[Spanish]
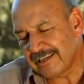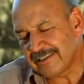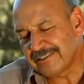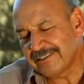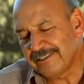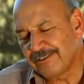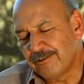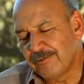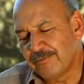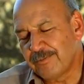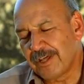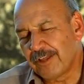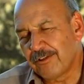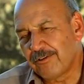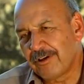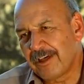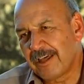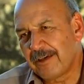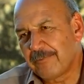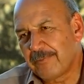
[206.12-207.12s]
han sido
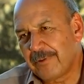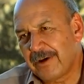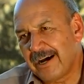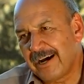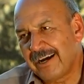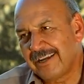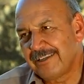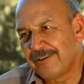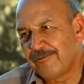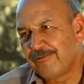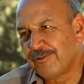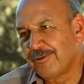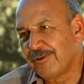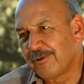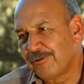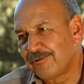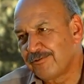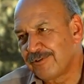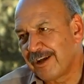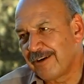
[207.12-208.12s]
enviados a España, fui
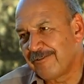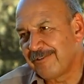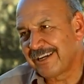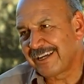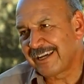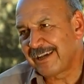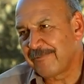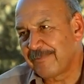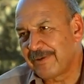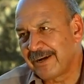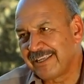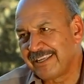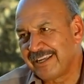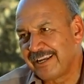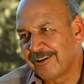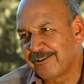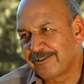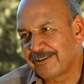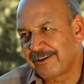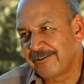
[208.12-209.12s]
con una beca a
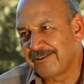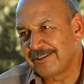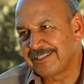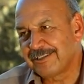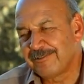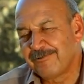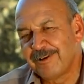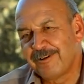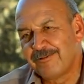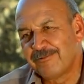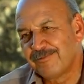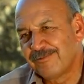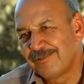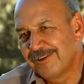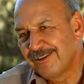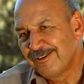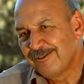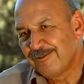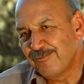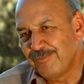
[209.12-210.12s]
España la otra vez, se ve un,
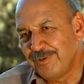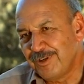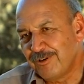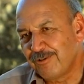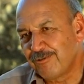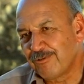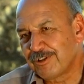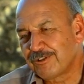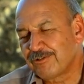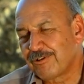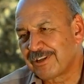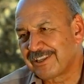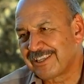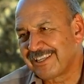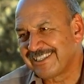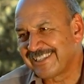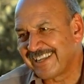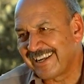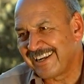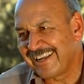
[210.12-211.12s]
vino nuestro
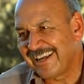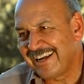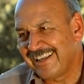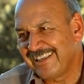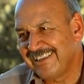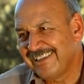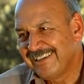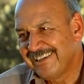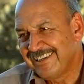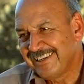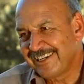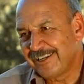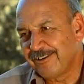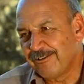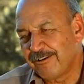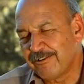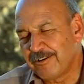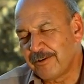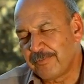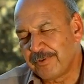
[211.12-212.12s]
artesanal
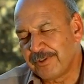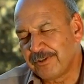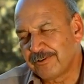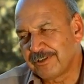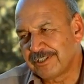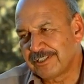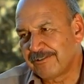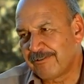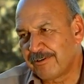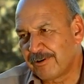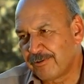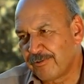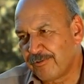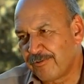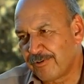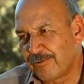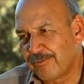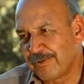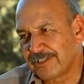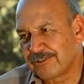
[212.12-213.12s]
que nos habían pedido que lleváramos
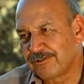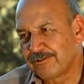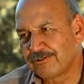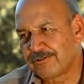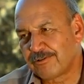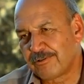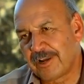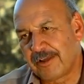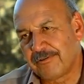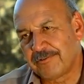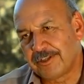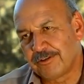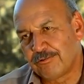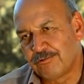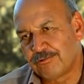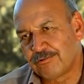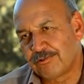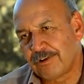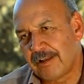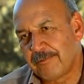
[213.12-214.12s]
información sobre la
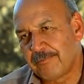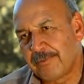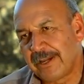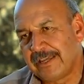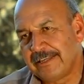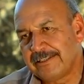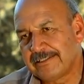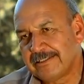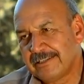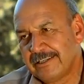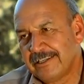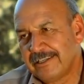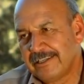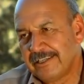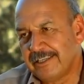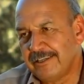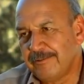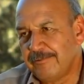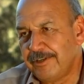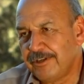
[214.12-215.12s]
viticultura del país
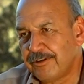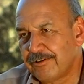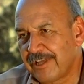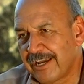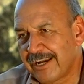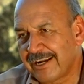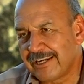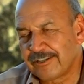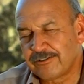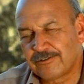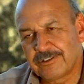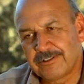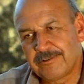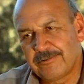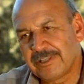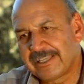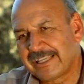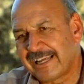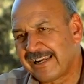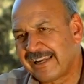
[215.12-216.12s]
y vinos de acá. Yo
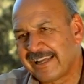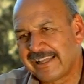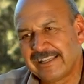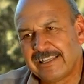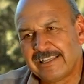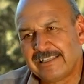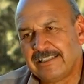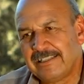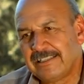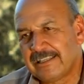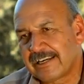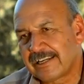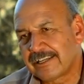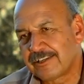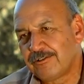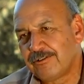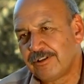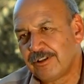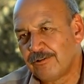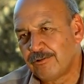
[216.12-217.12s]
llevé taná de distintas
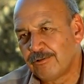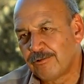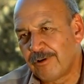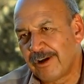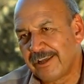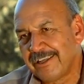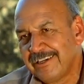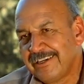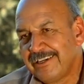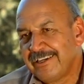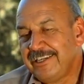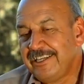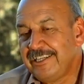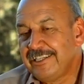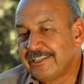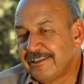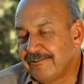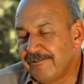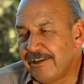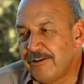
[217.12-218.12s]
regiones de Uruguay
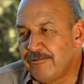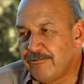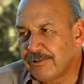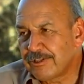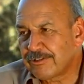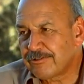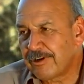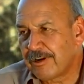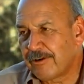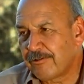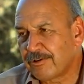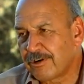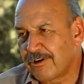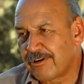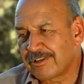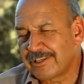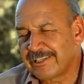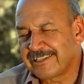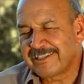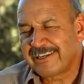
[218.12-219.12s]
y llevé el nuestro
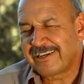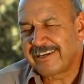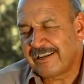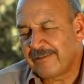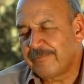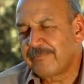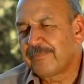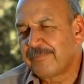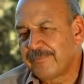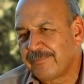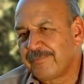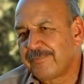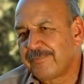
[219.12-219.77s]
elaborado artesanal